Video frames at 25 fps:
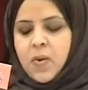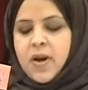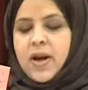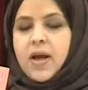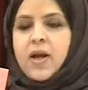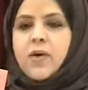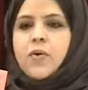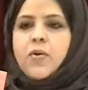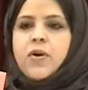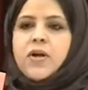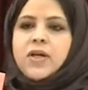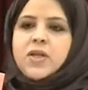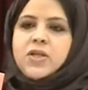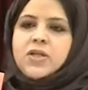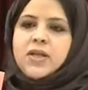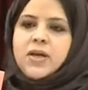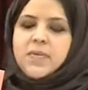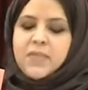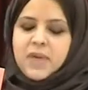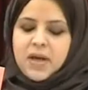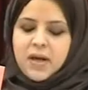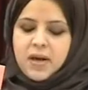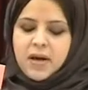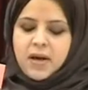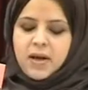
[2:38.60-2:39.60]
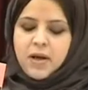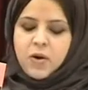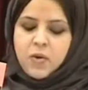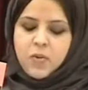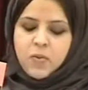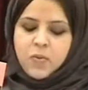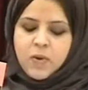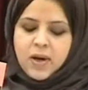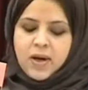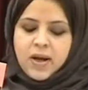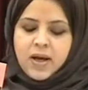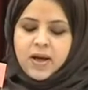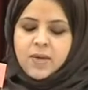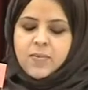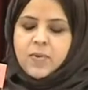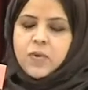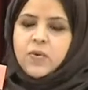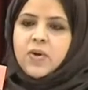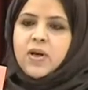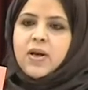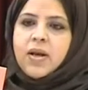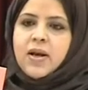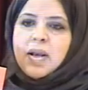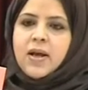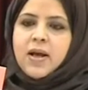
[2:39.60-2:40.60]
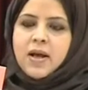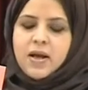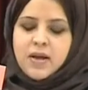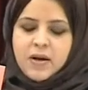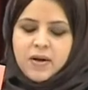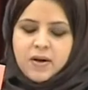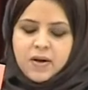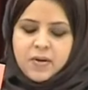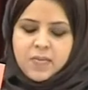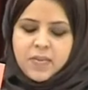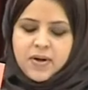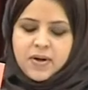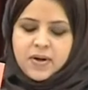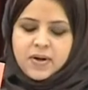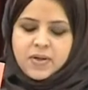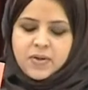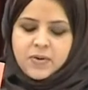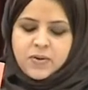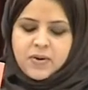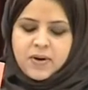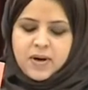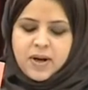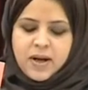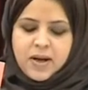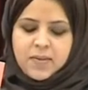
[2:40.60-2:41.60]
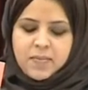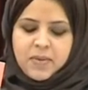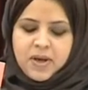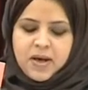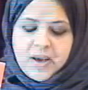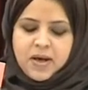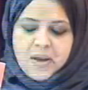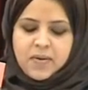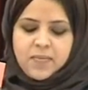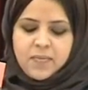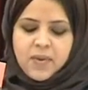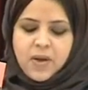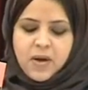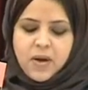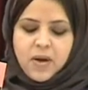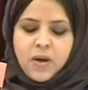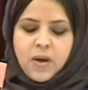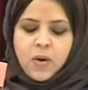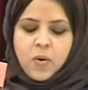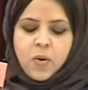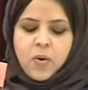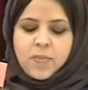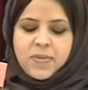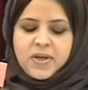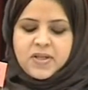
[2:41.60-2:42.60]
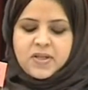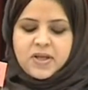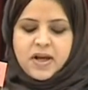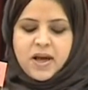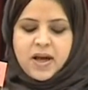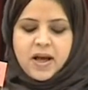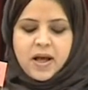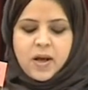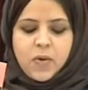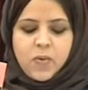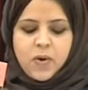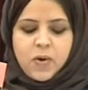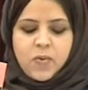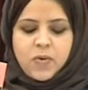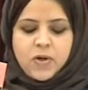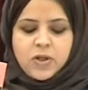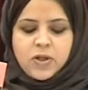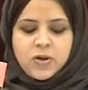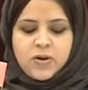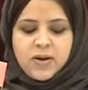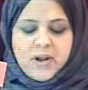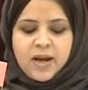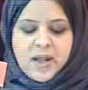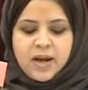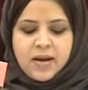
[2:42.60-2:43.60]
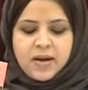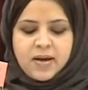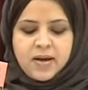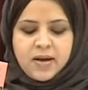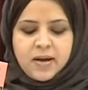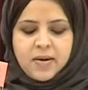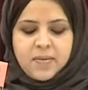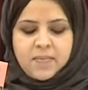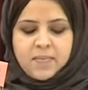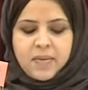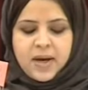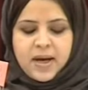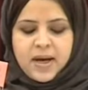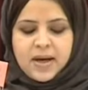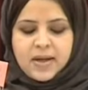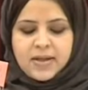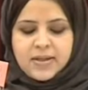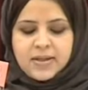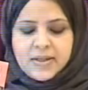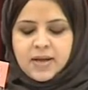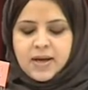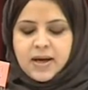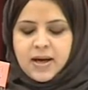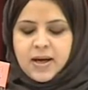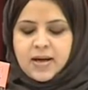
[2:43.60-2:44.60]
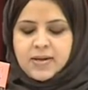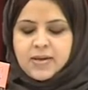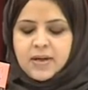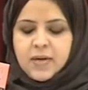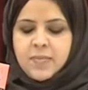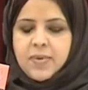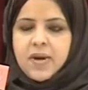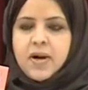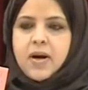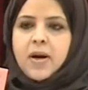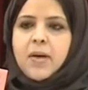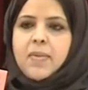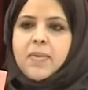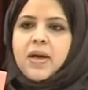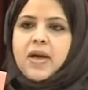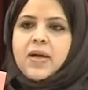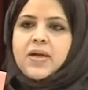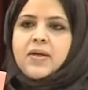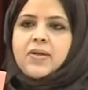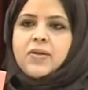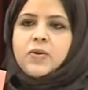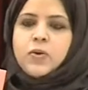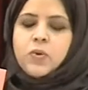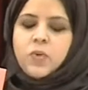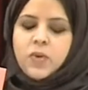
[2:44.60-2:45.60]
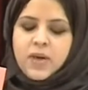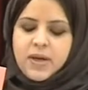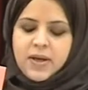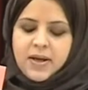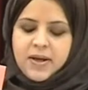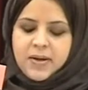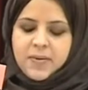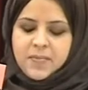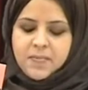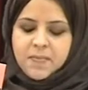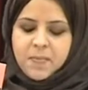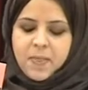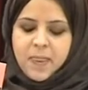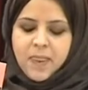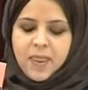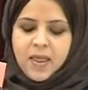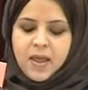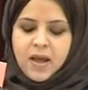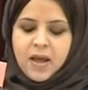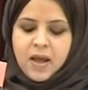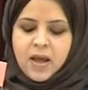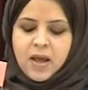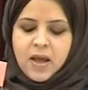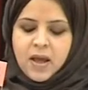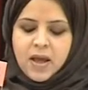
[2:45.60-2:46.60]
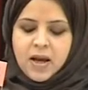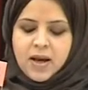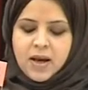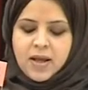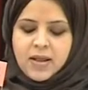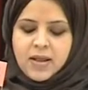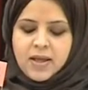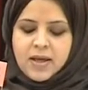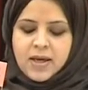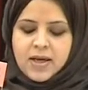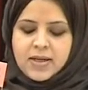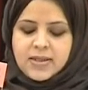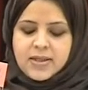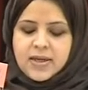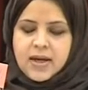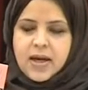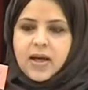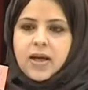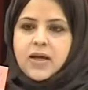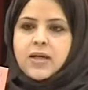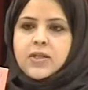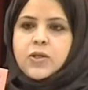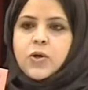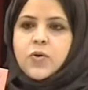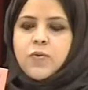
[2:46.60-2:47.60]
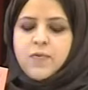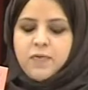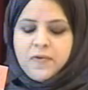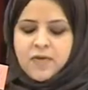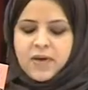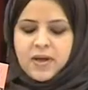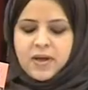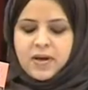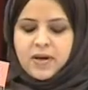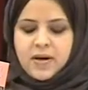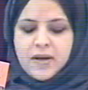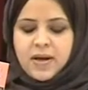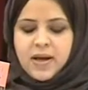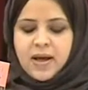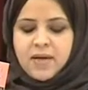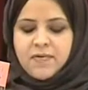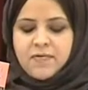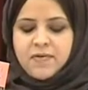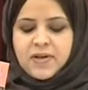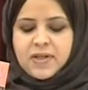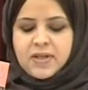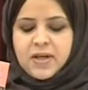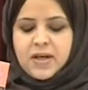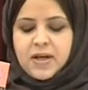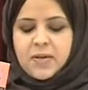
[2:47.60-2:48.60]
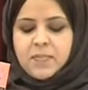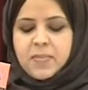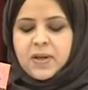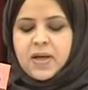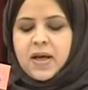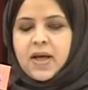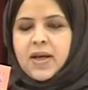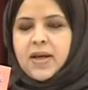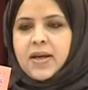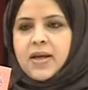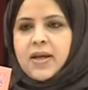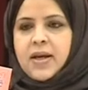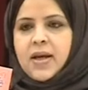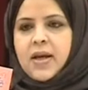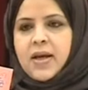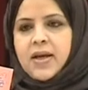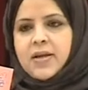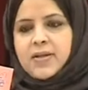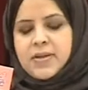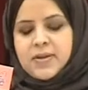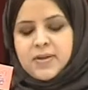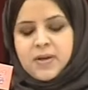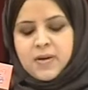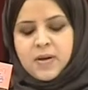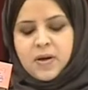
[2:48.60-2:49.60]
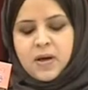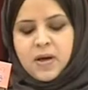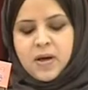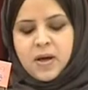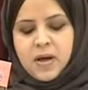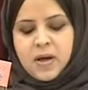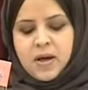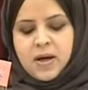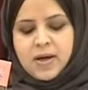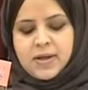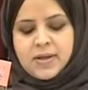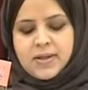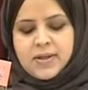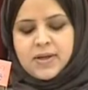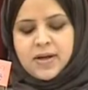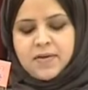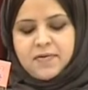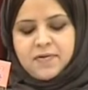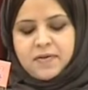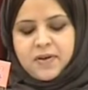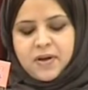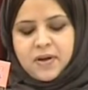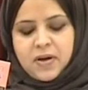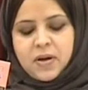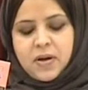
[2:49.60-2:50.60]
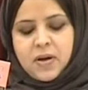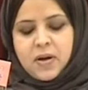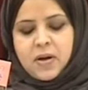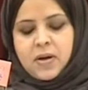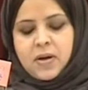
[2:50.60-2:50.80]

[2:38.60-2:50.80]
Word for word: ونحن نجتمع اليوم والحمد لله للمرة الرابعة وبتعاون وشراكة مع الاتحاد البرلماني الدولي الذي يسعى لتوفير كافة الإمكانيات للدفع